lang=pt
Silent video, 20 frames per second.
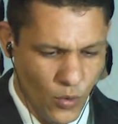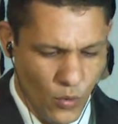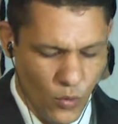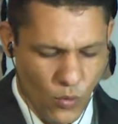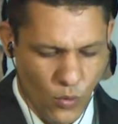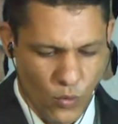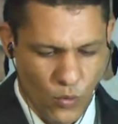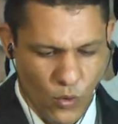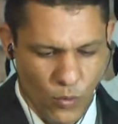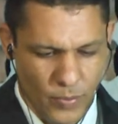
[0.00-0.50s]

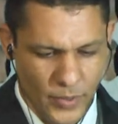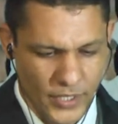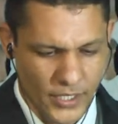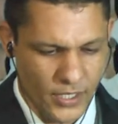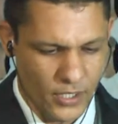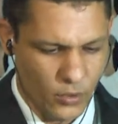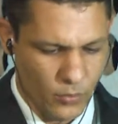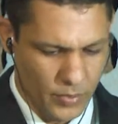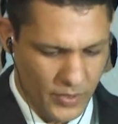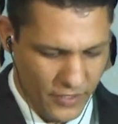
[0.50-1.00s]
O
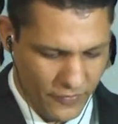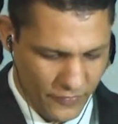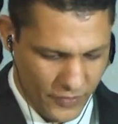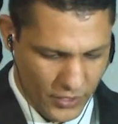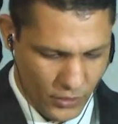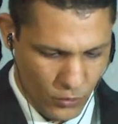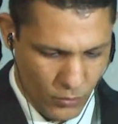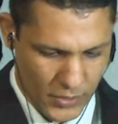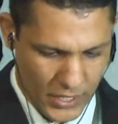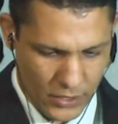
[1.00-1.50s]
companheiro
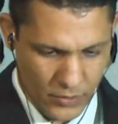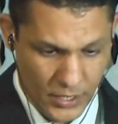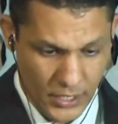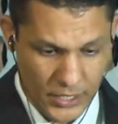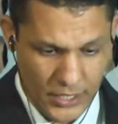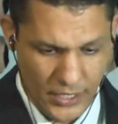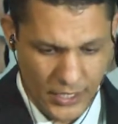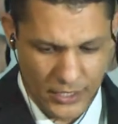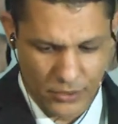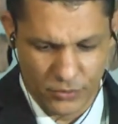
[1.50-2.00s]
prefeito Mário
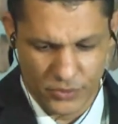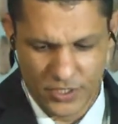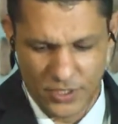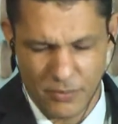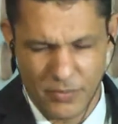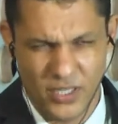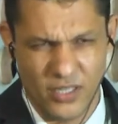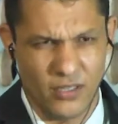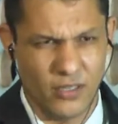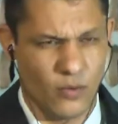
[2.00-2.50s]
Ricardo
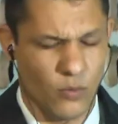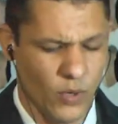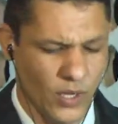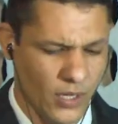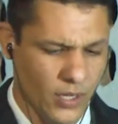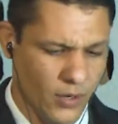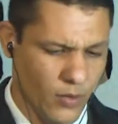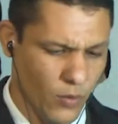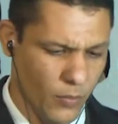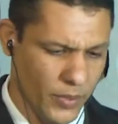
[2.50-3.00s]
também, com
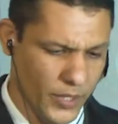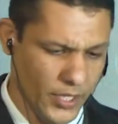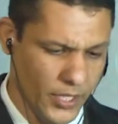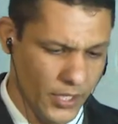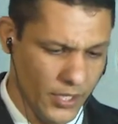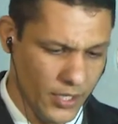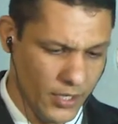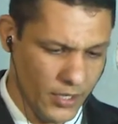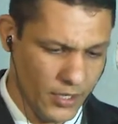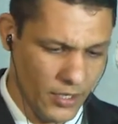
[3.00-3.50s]
a
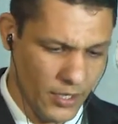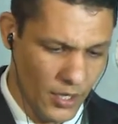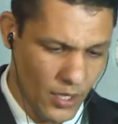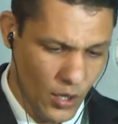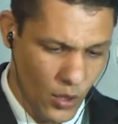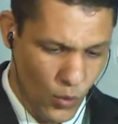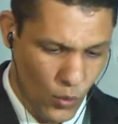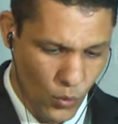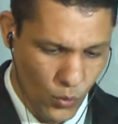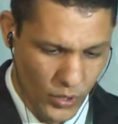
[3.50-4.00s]
companheira
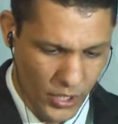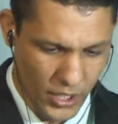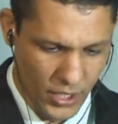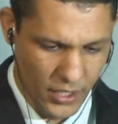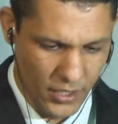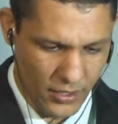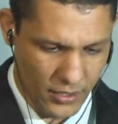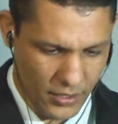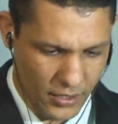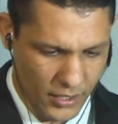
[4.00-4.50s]

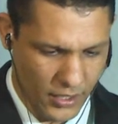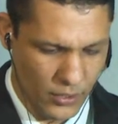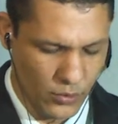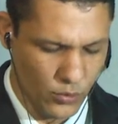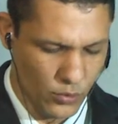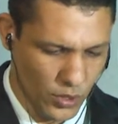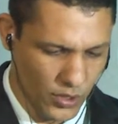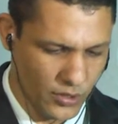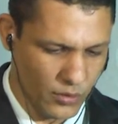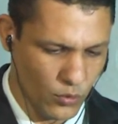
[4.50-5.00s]
Willa, que é
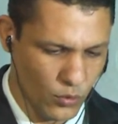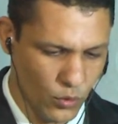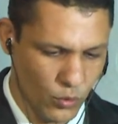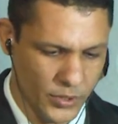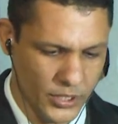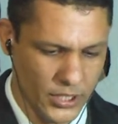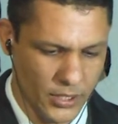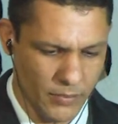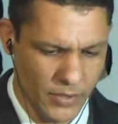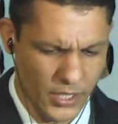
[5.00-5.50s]
do nosso
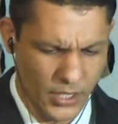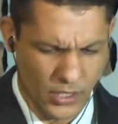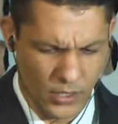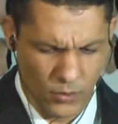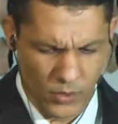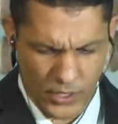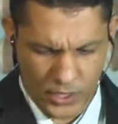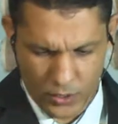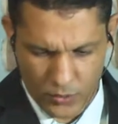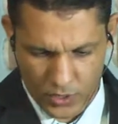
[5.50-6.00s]
clube também,
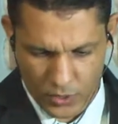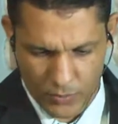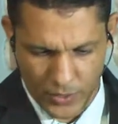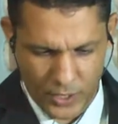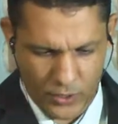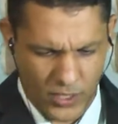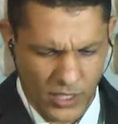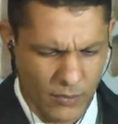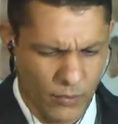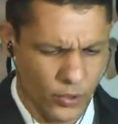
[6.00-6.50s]
eu creio que o
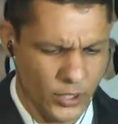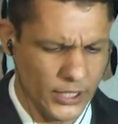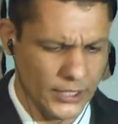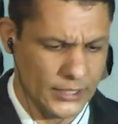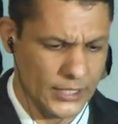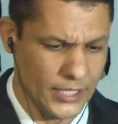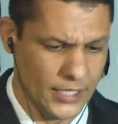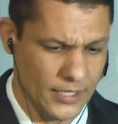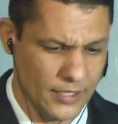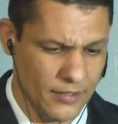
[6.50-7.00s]
Mário acabou de
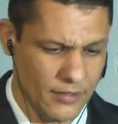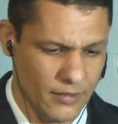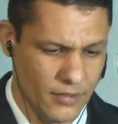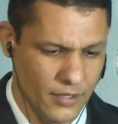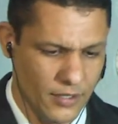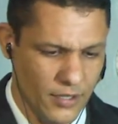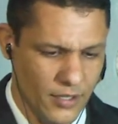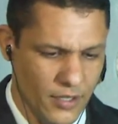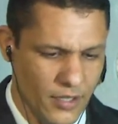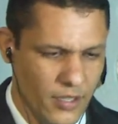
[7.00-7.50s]
entrar,
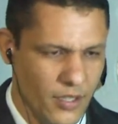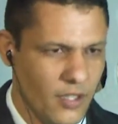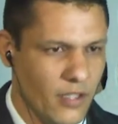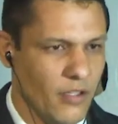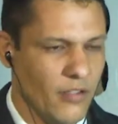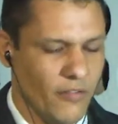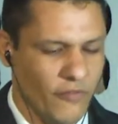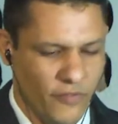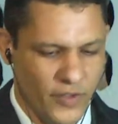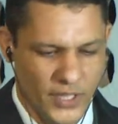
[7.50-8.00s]

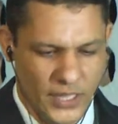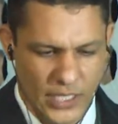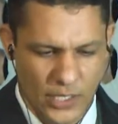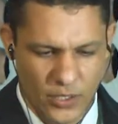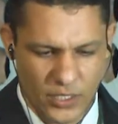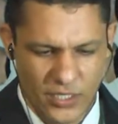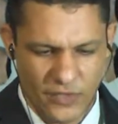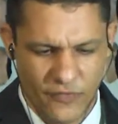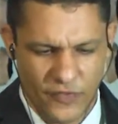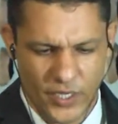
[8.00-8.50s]

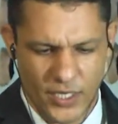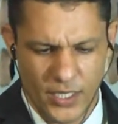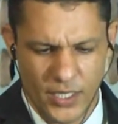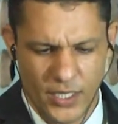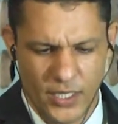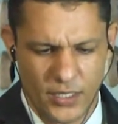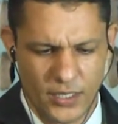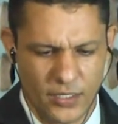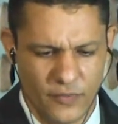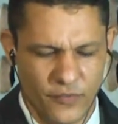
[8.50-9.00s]
fizeram a
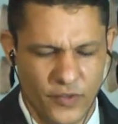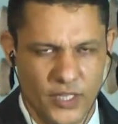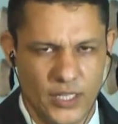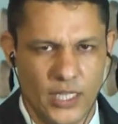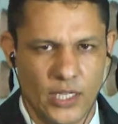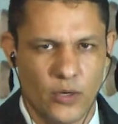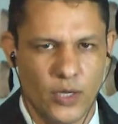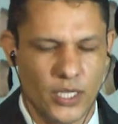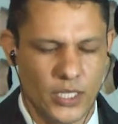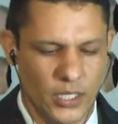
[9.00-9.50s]
diferença,
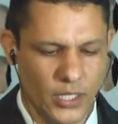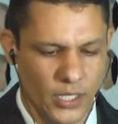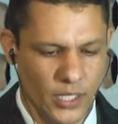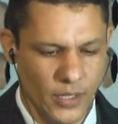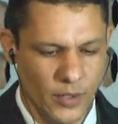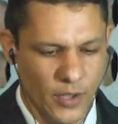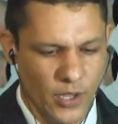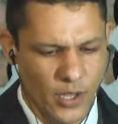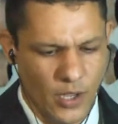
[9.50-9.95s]
fizeram aqui